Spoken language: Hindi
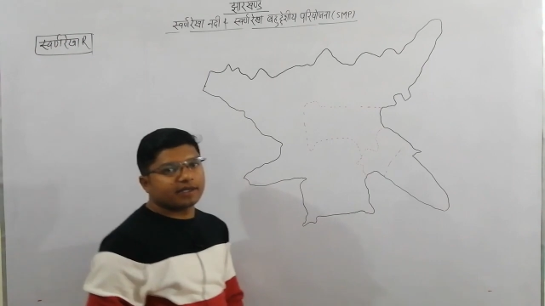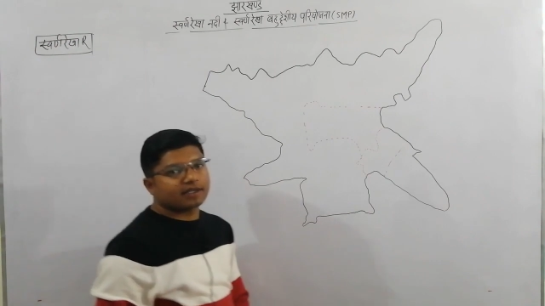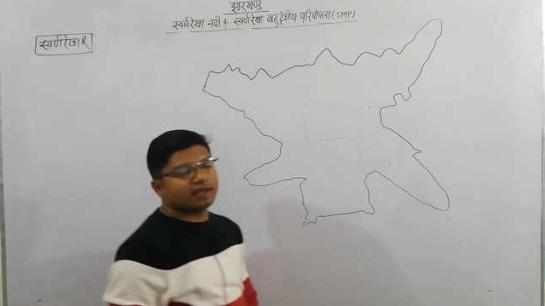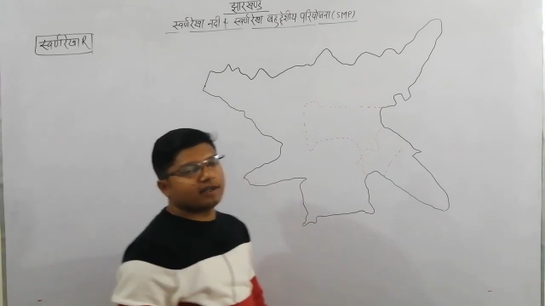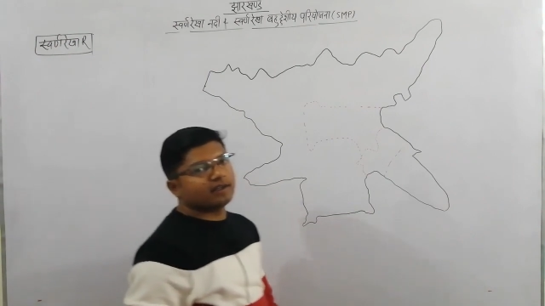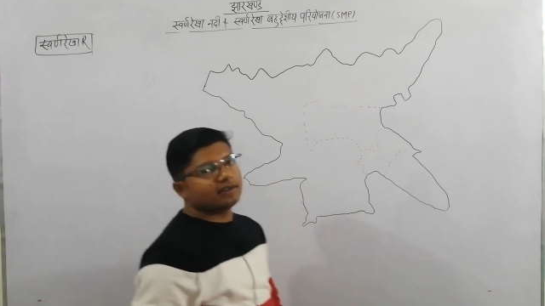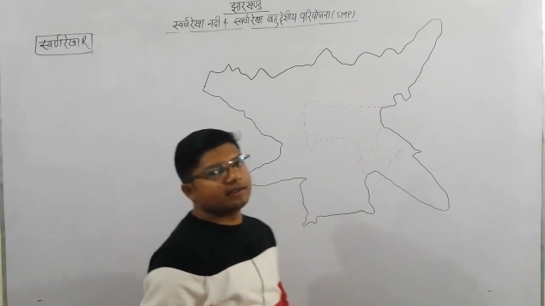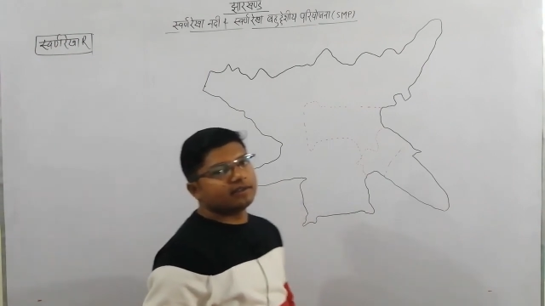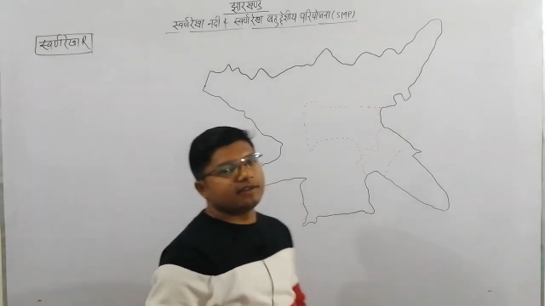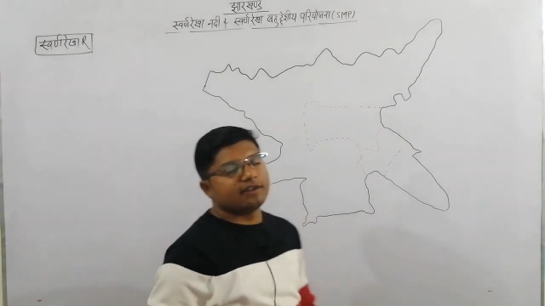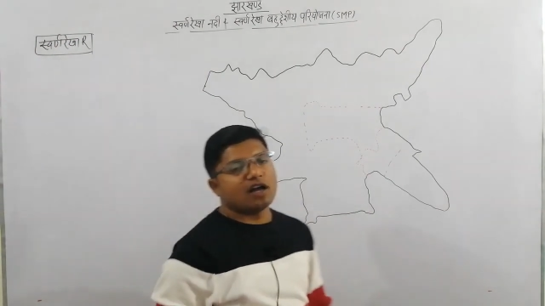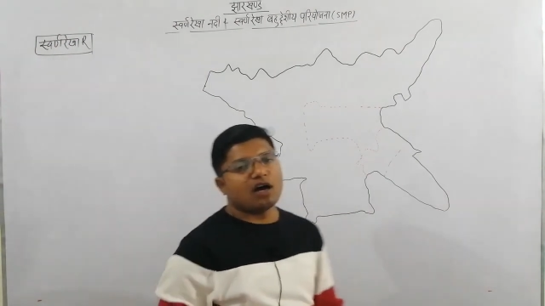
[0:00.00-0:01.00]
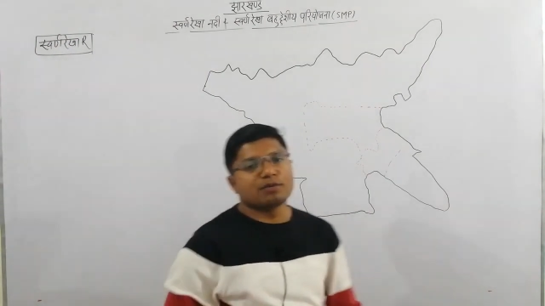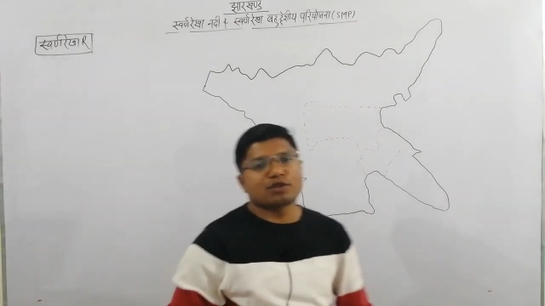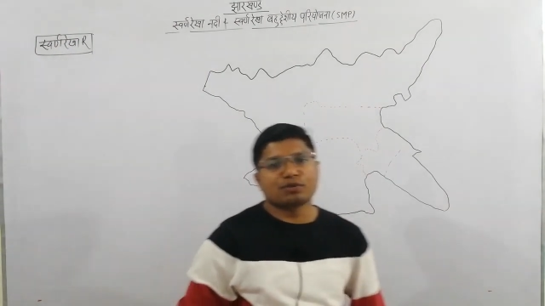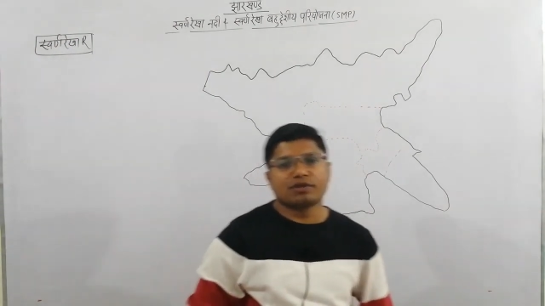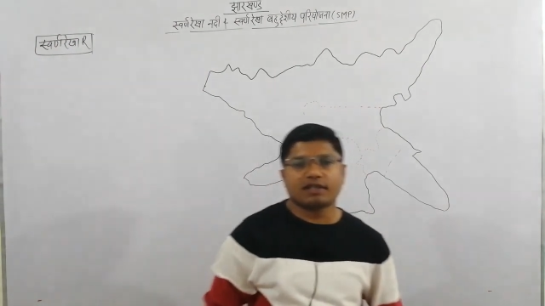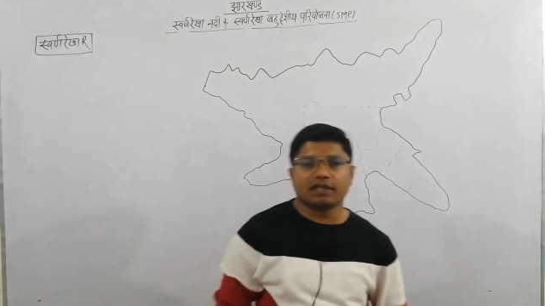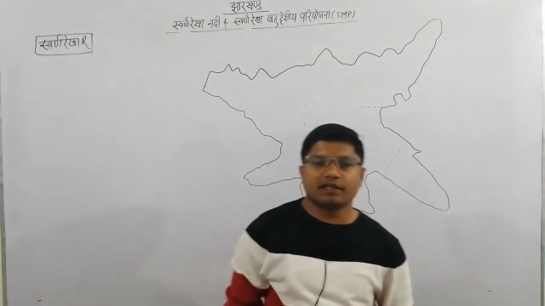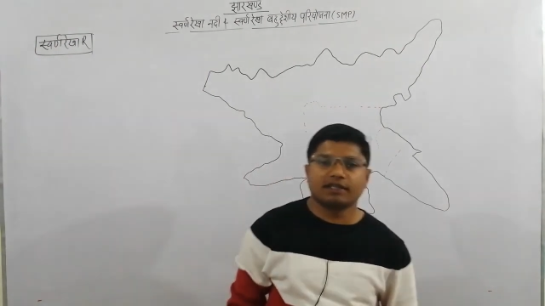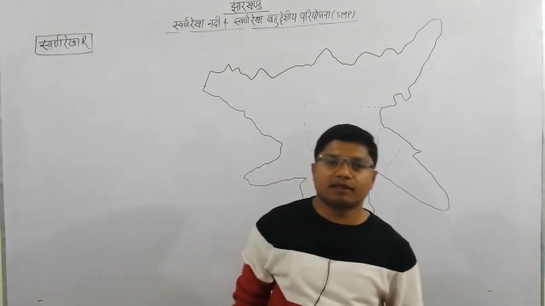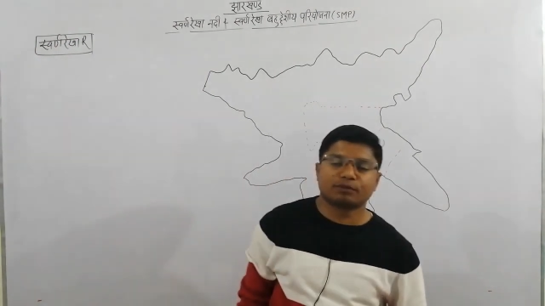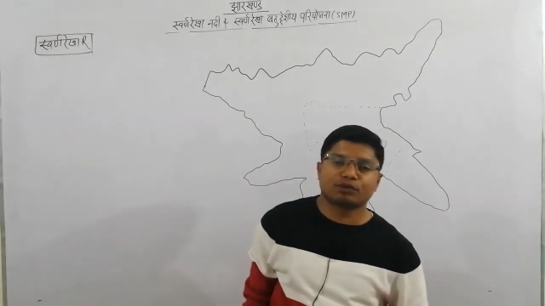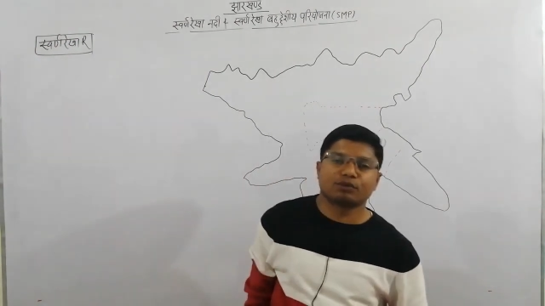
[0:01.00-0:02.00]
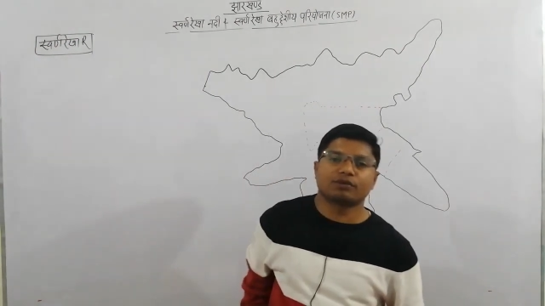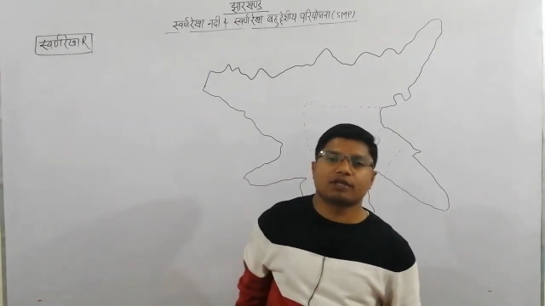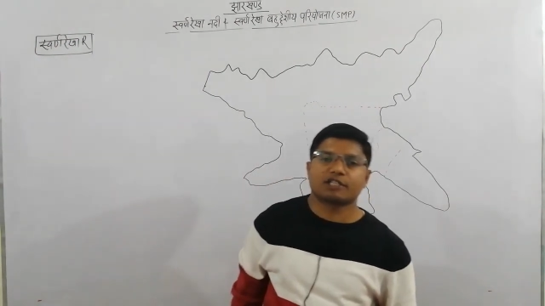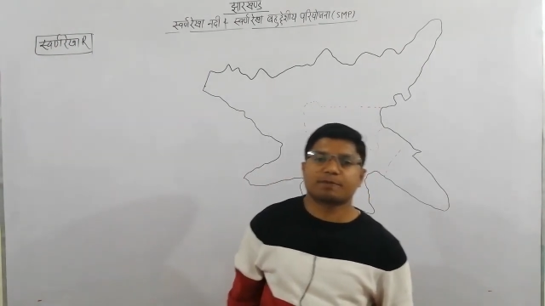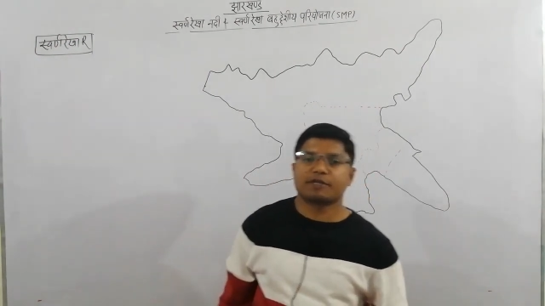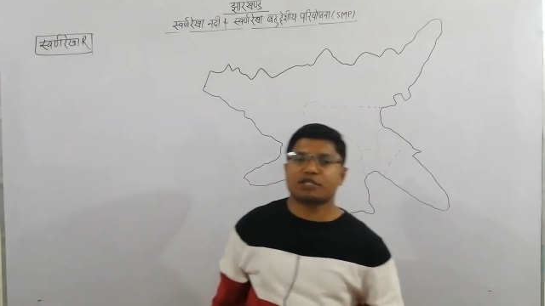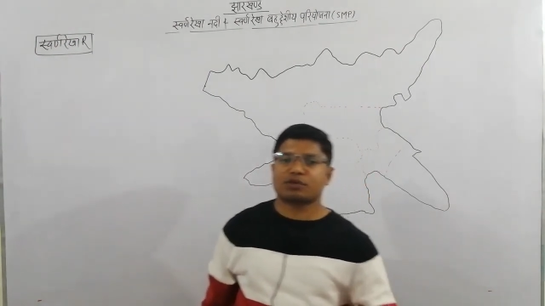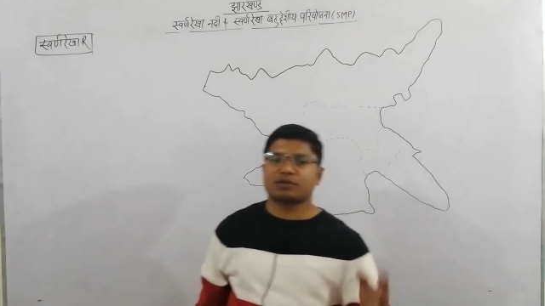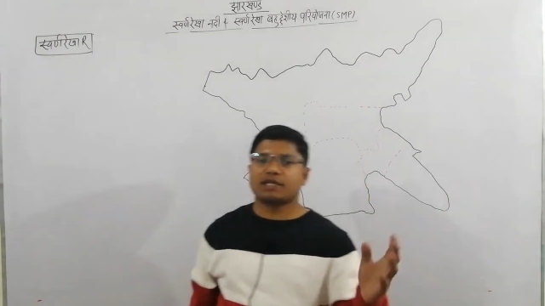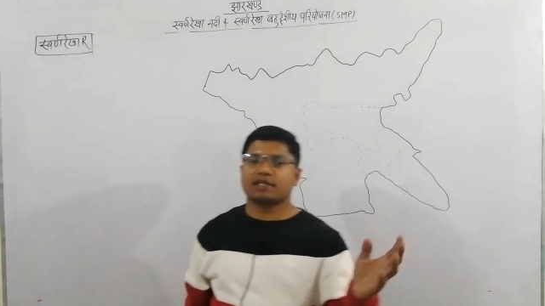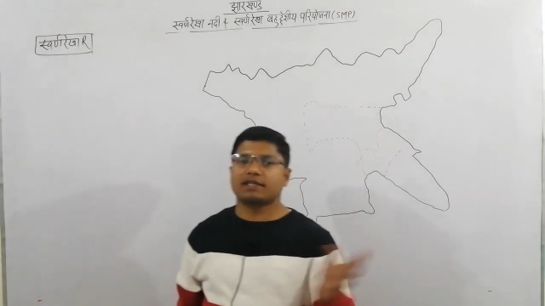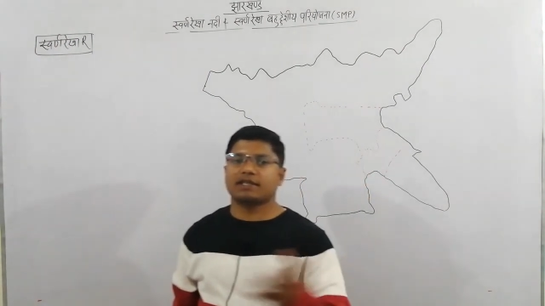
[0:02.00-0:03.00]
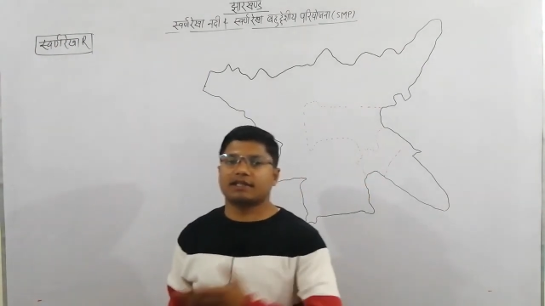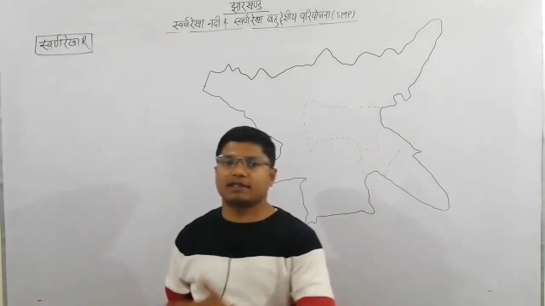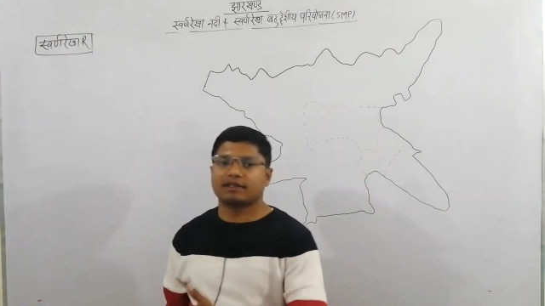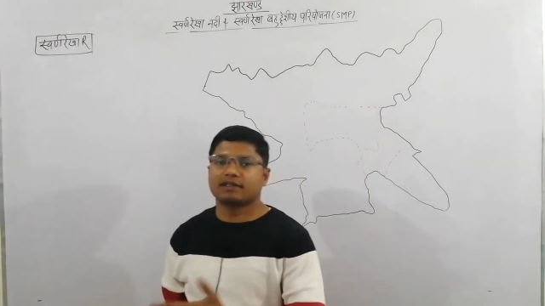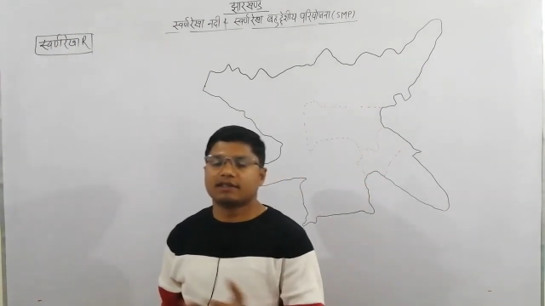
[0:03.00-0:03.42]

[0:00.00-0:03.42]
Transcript: रिवर का नाम सुनते ही हमको स्पष्ट हो जाता है